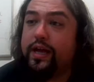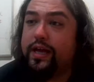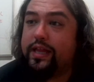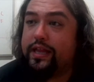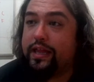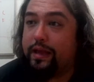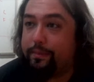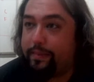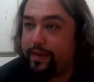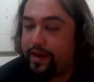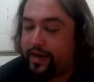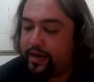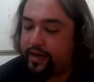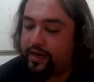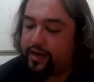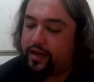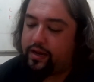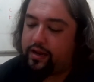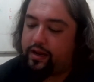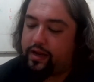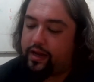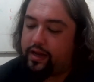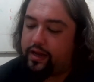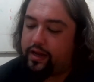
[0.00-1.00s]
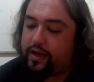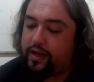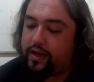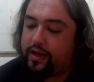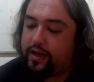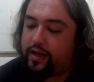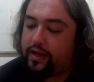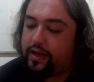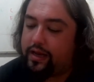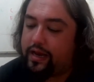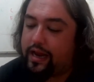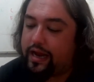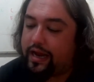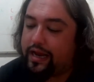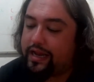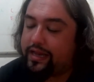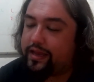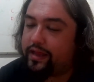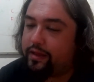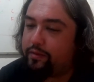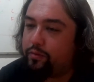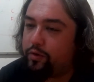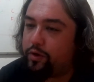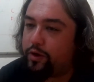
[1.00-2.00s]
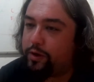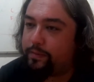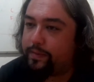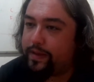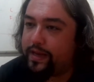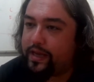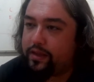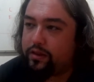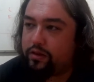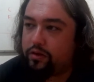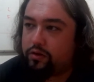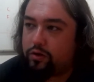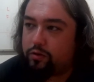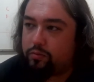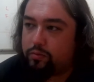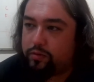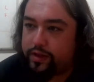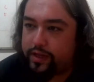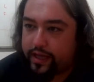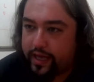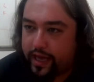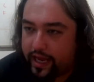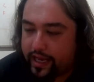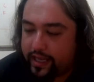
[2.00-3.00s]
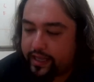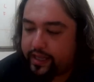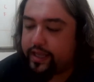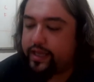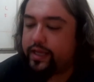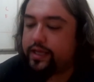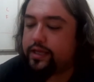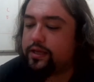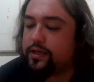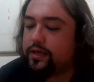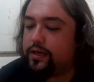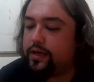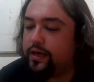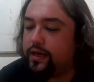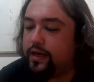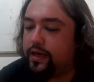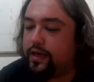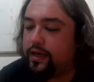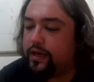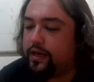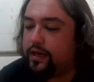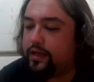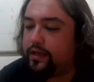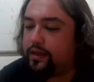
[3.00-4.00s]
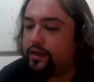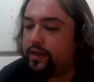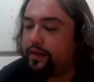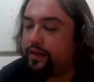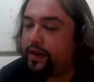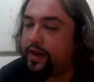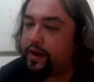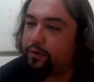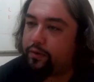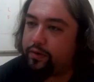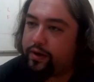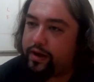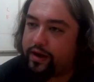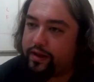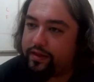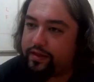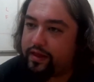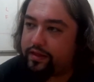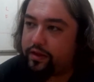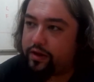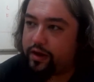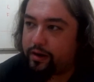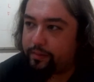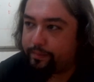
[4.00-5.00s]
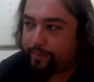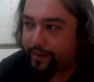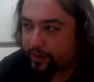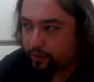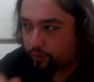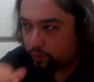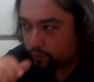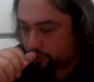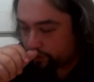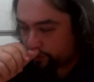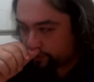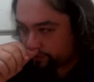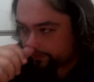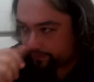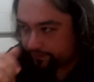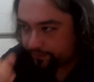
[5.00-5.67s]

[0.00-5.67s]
También eh, en la clase de movimiento, como dije antes, tendrán una iniciación al parkour,